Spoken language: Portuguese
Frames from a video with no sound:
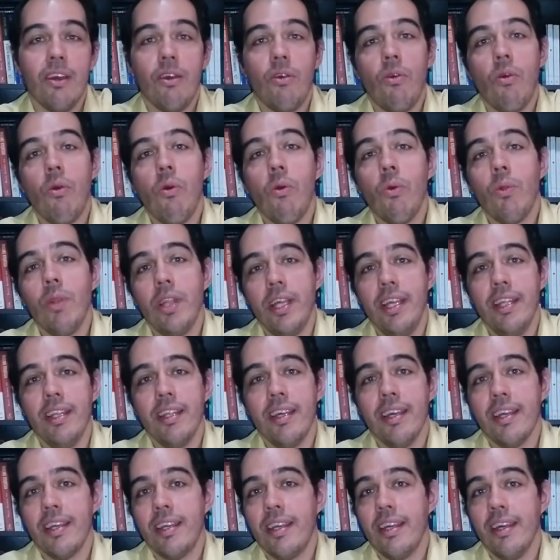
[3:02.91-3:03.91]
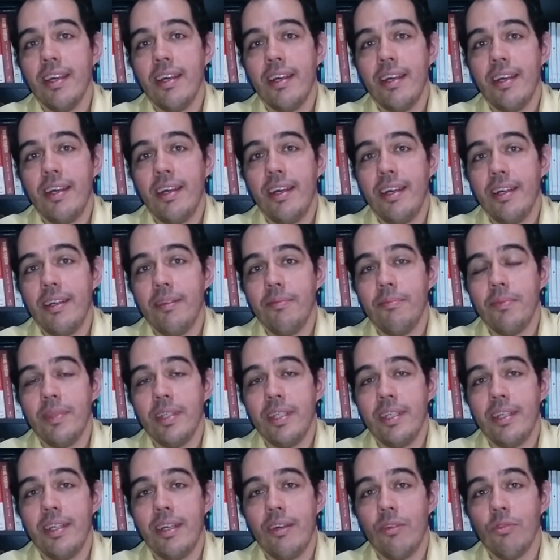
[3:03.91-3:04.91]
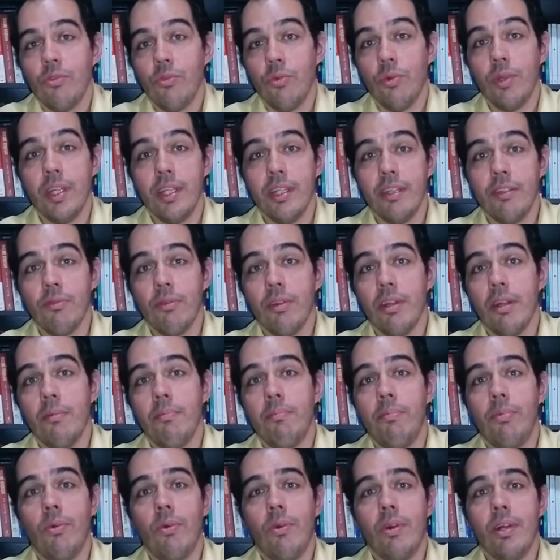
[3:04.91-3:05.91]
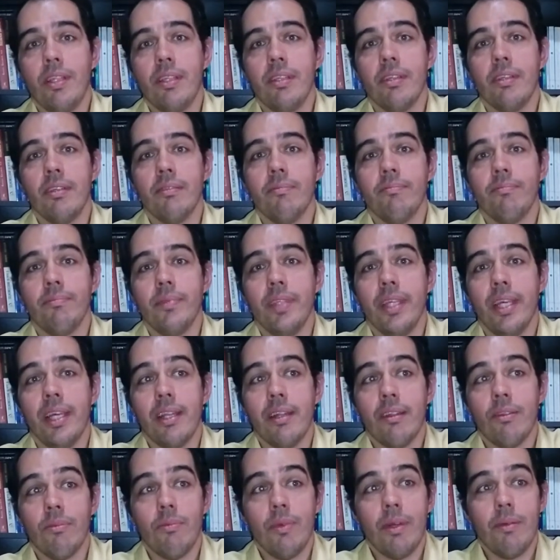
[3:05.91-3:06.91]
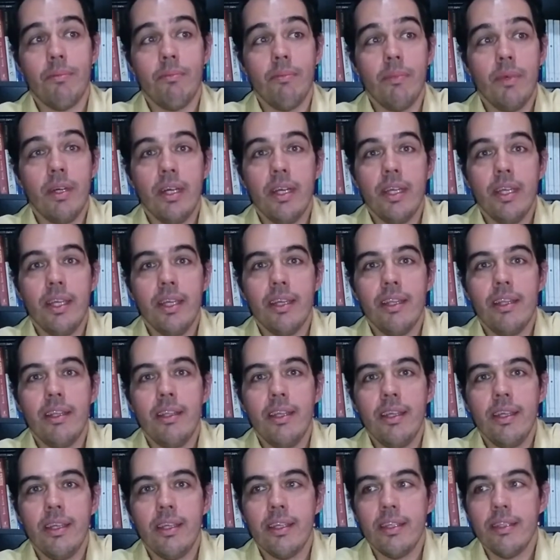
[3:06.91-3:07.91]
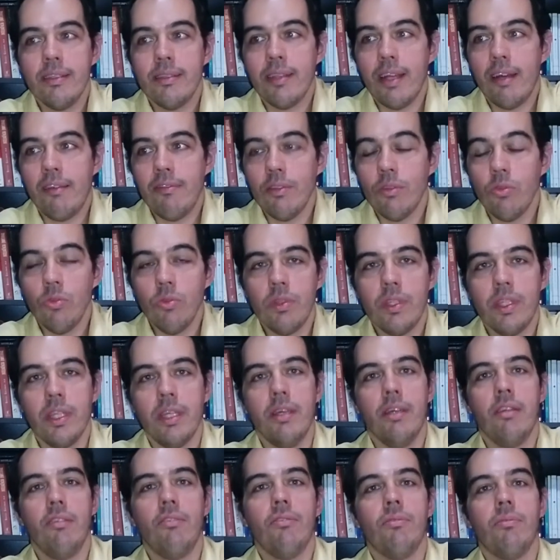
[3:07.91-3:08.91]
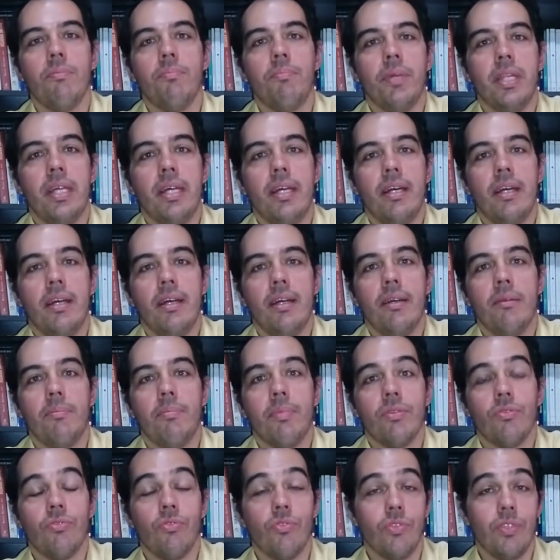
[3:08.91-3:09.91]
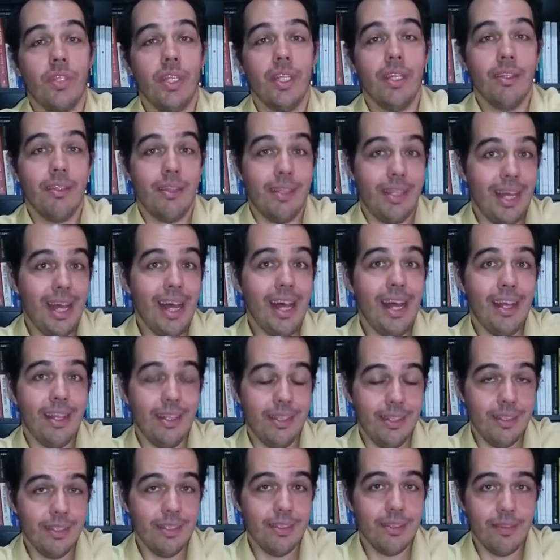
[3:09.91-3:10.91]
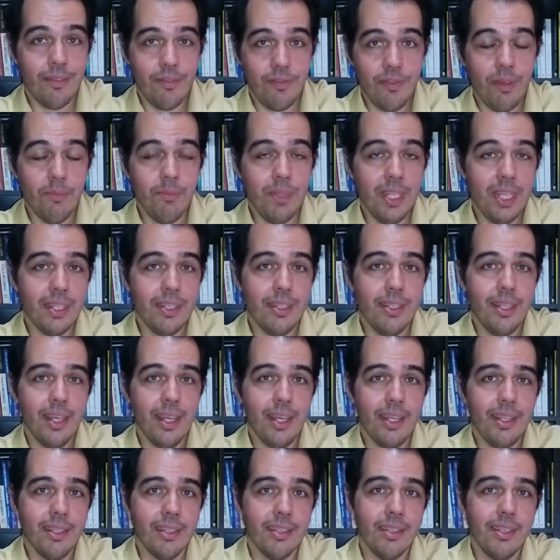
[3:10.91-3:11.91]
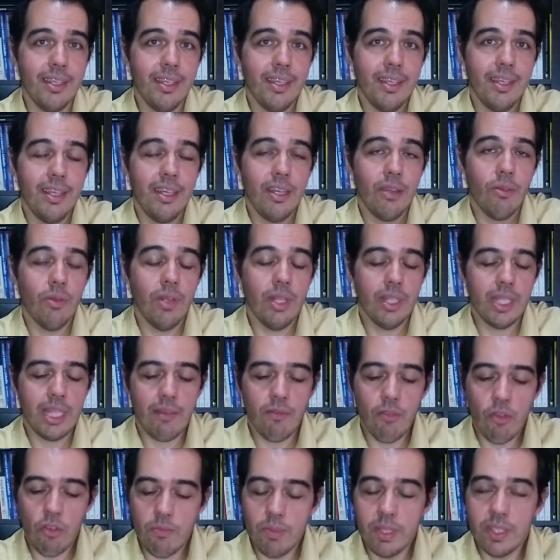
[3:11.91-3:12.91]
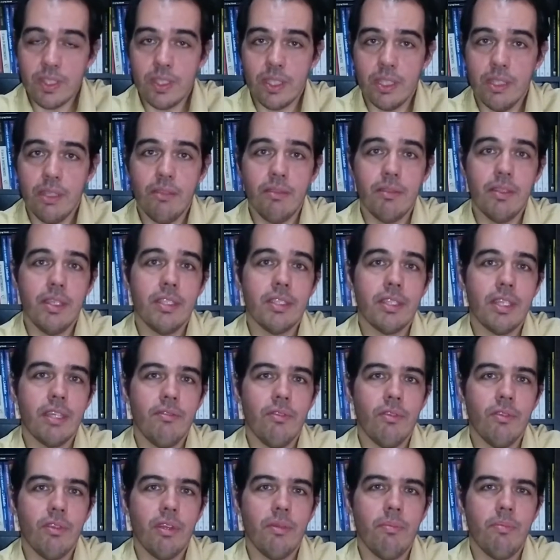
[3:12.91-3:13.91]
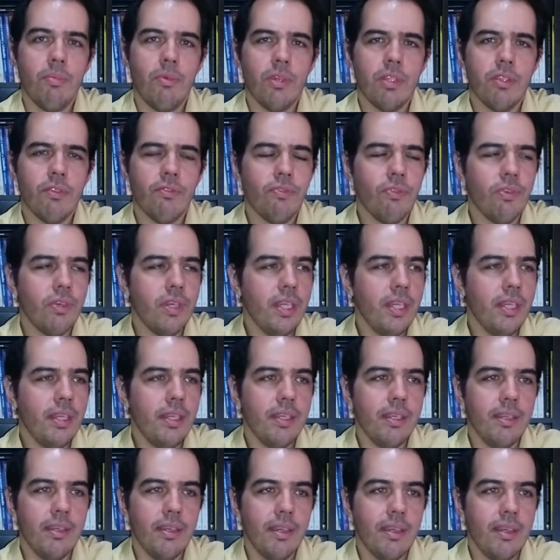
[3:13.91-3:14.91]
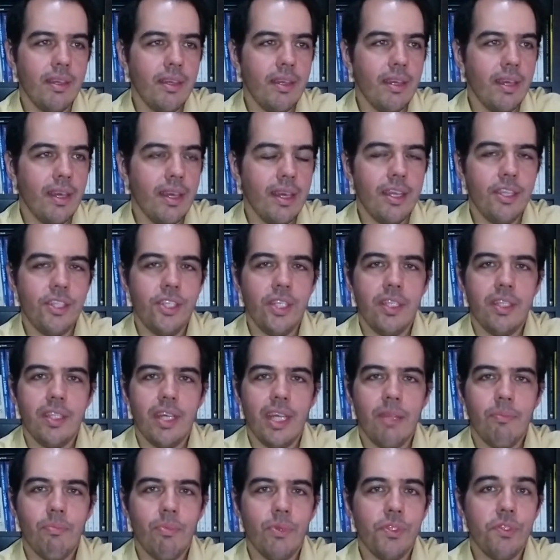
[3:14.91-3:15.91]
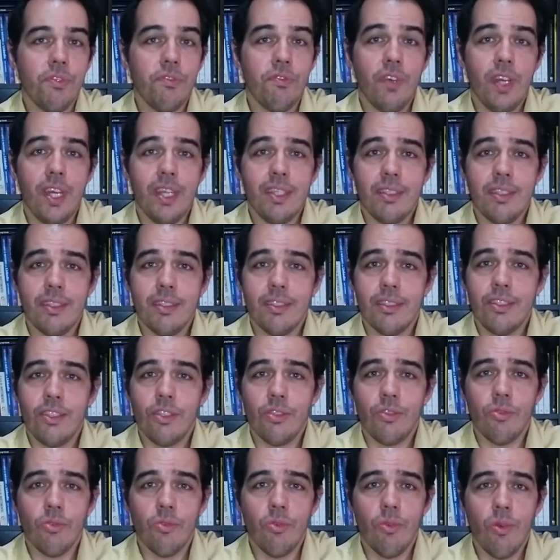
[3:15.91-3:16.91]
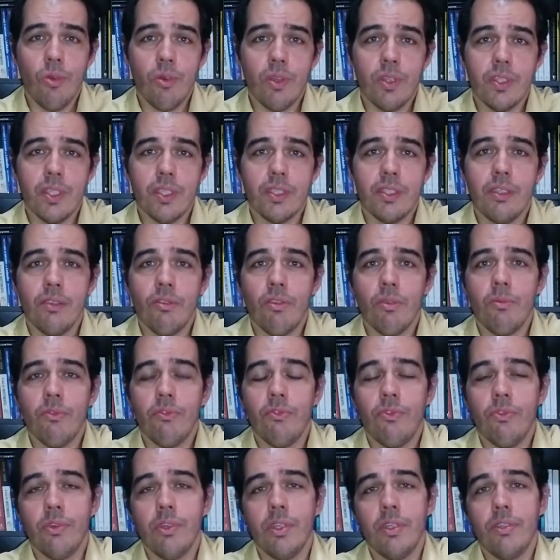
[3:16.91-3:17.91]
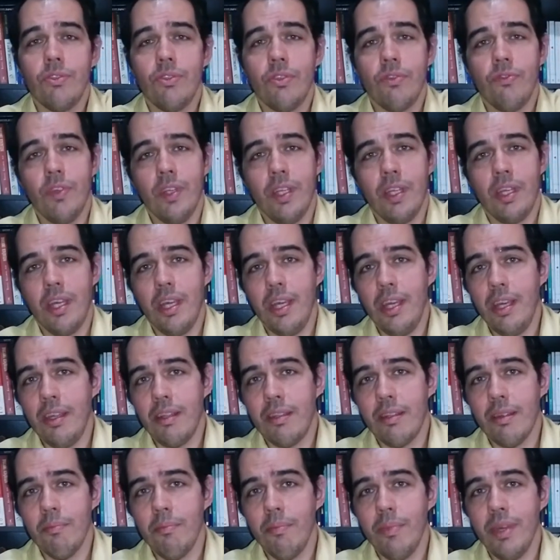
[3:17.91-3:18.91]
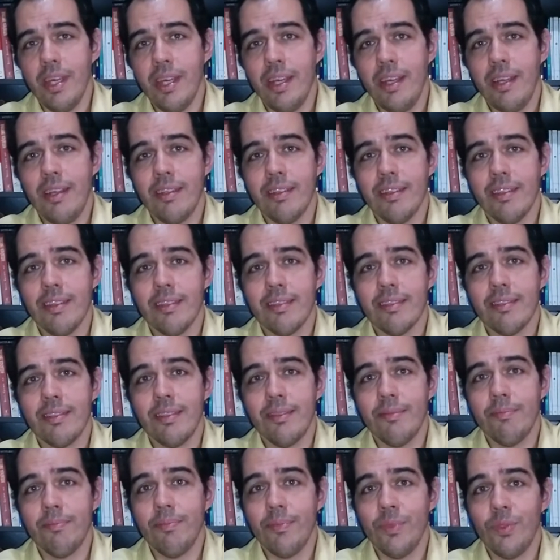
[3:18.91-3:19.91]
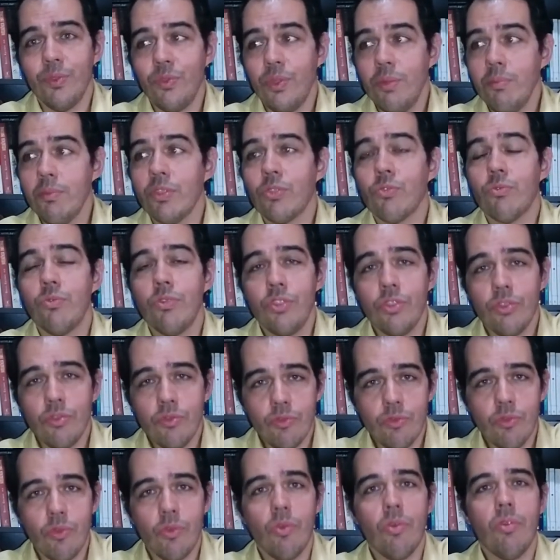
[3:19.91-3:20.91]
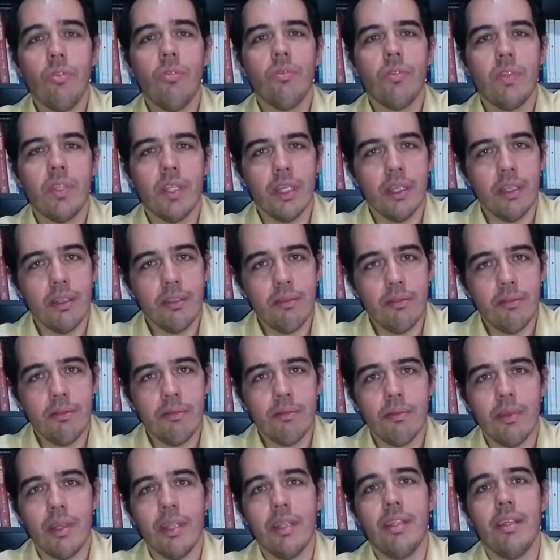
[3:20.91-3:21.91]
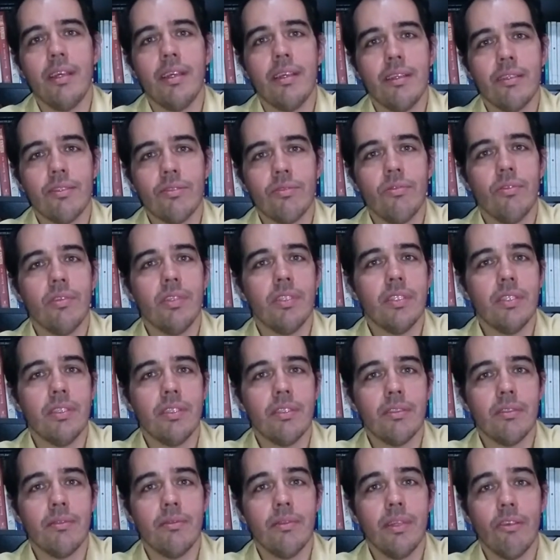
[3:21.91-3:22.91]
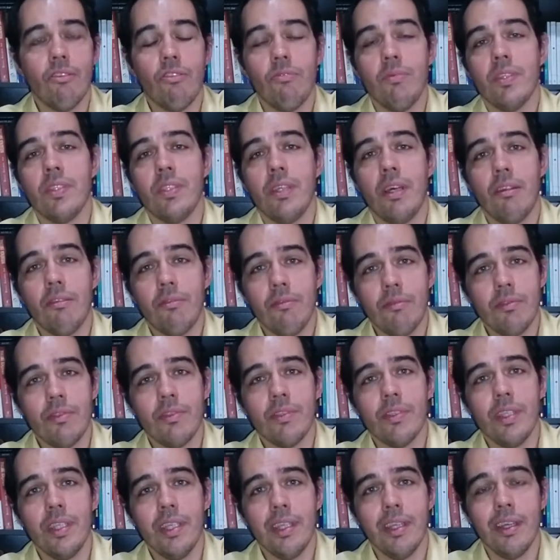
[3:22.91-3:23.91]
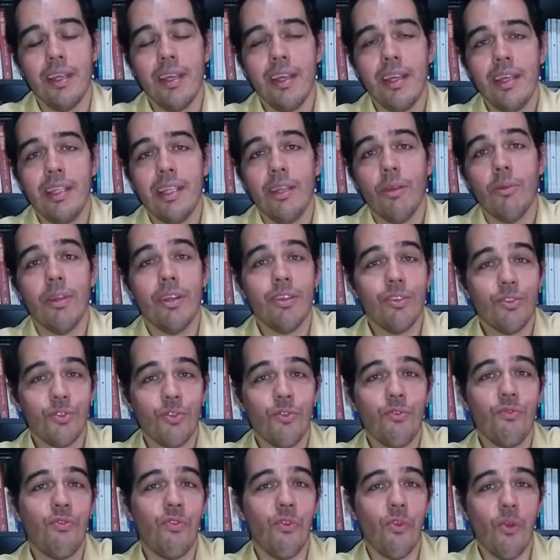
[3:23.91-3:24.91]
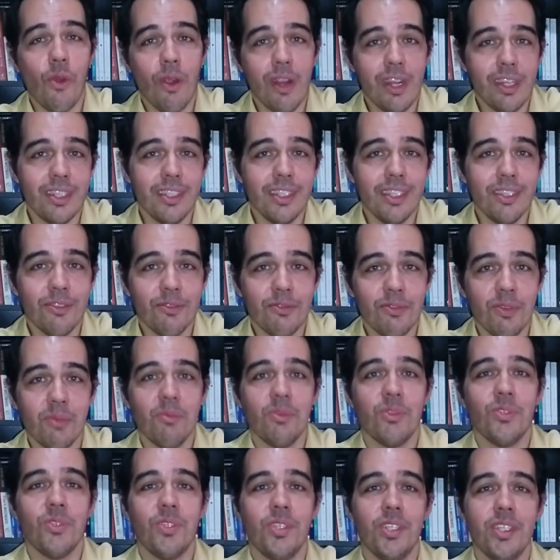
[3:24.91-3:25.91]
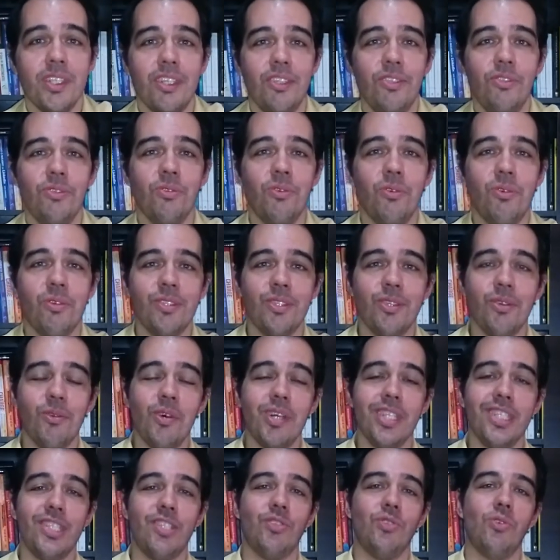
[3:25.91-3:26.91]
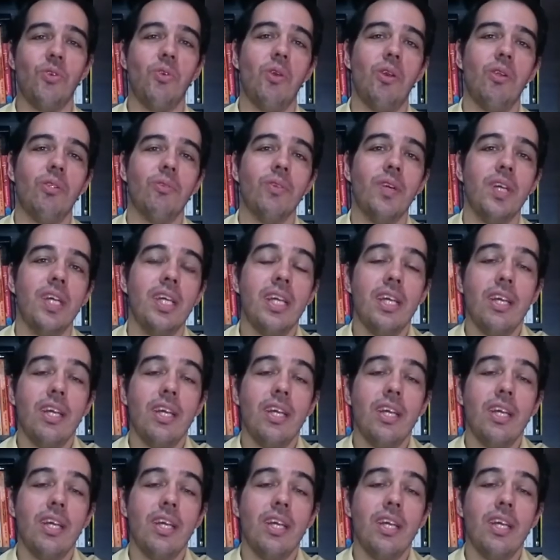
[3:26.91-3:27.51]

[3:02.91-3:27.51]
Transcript: Rowling, né, que é a, a autora né, do Harry Potter, né, era uma mãe ali que estava lutando para sustentar a, a, família dela quando ela estava começando né, a escrever o Harry Potter, foi rejeitada por diversas editoras, assim como foi Stephen King também, né, enfim, mas continuou lutando até que as coisas né, começaram a acontecer. É o Harrison Ford, né? O famoso Indiana Jones, é o Han Solo.